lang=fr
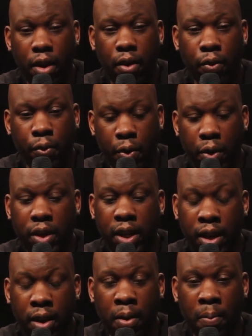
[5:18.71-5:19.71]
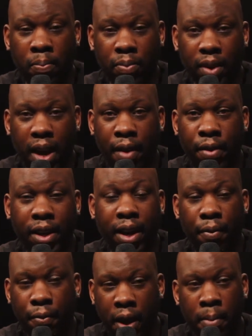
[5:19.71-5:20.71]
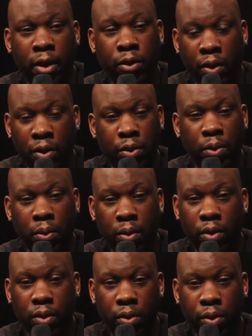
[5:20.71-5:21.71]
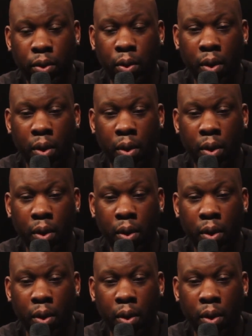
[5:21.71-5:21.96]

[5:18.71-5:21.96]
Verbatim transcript: Venez euh, avec la ferme intention de